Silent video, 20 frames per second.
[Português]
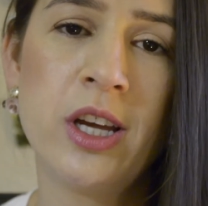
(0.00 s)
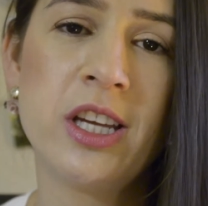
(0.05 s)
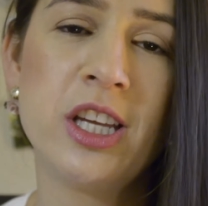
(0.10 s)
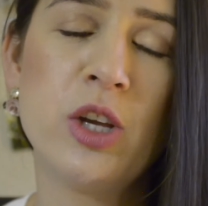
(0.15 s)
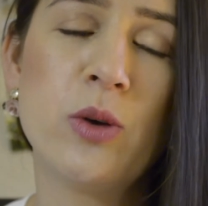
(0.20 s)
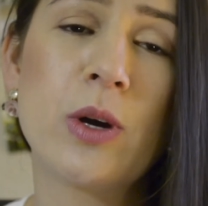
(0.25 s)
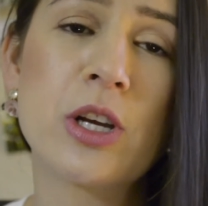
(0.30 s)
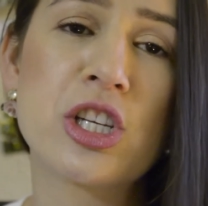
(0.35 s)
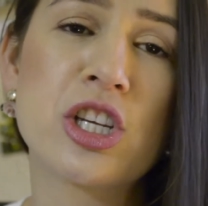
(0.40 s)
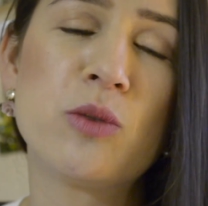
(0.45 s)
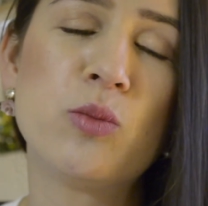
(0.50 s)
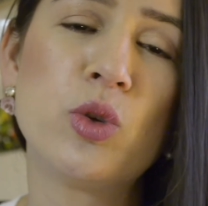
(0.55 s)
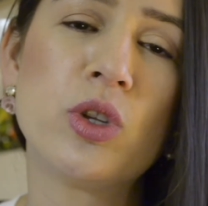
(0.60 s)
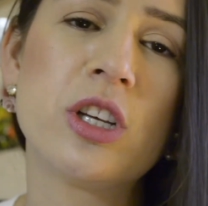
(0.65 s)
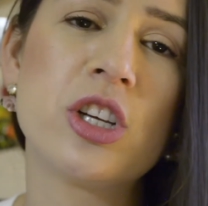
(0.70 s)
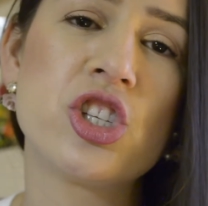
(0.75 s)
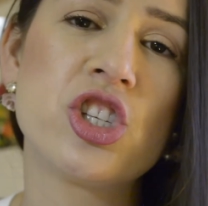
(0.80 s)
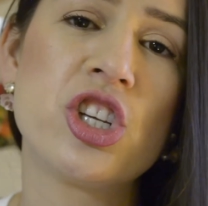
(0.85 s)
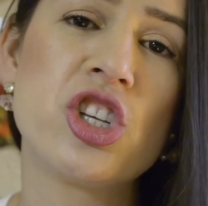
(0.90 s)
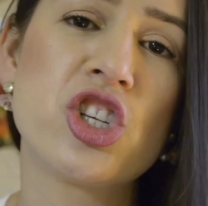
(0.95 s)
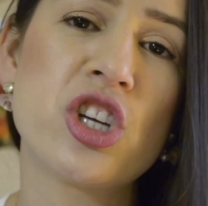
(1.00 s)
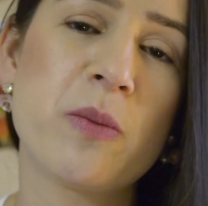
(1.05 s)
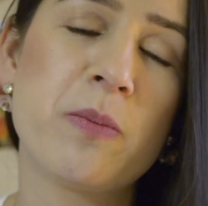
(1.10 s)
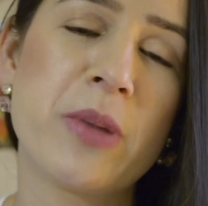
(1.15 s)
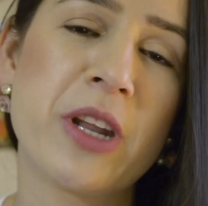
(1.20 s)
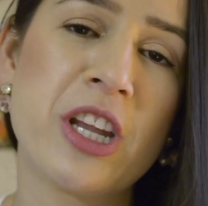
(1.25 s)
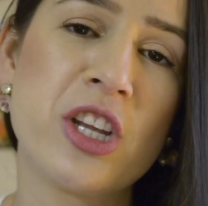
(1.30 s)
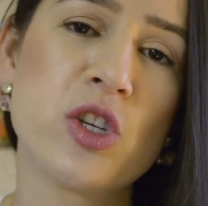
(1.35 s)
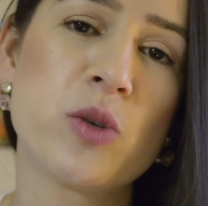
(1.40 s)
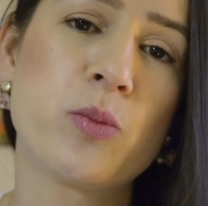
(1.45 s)
E eu acho que muita gente
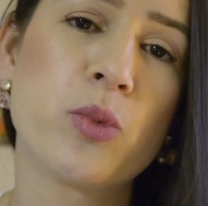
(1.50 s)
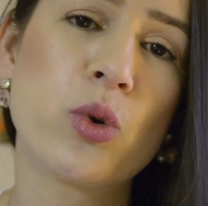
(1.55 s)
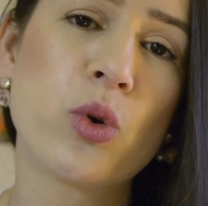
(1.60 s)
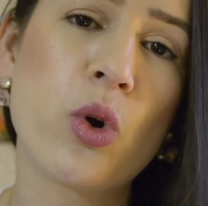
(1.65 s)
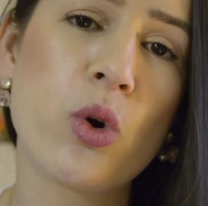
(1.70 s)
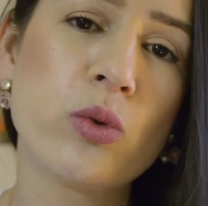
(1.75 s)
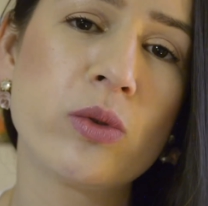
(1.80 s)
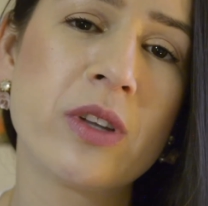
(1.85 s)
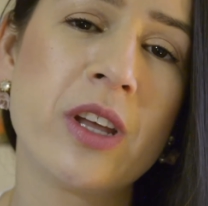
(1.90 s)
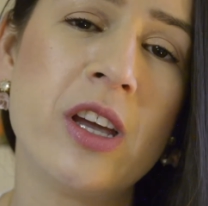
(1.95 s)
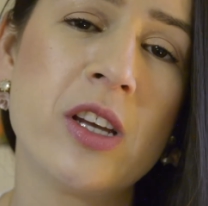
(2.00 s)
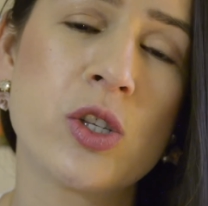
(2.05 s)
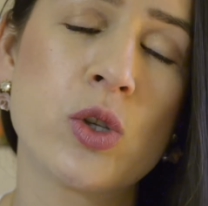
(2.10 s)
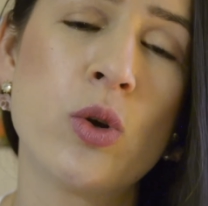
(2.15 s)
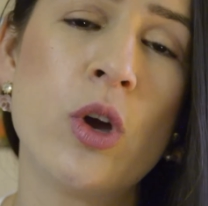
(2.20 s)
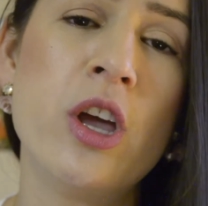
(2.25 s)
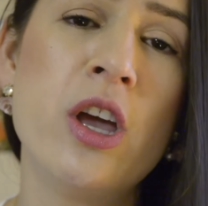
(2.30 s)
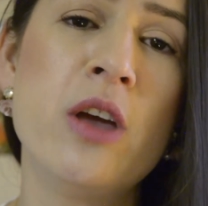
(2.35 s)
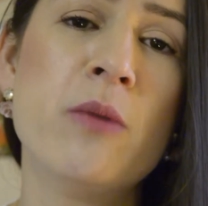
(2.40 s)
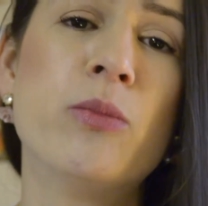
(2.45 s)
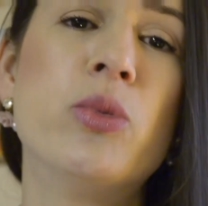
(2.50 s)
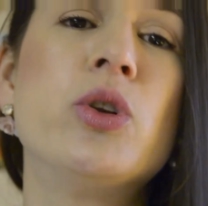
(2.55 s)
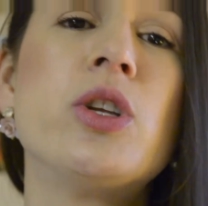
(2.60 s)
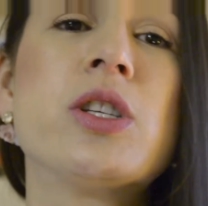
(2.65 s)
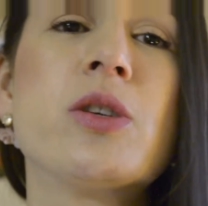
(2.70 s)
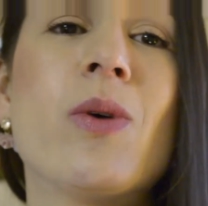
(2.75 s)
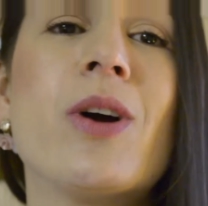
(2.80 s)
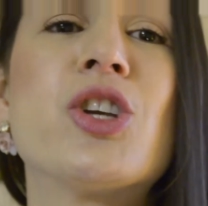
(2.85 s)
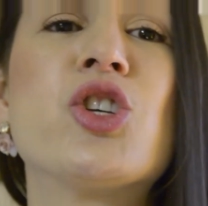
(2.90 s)
aprende por contexto. Por isso que eu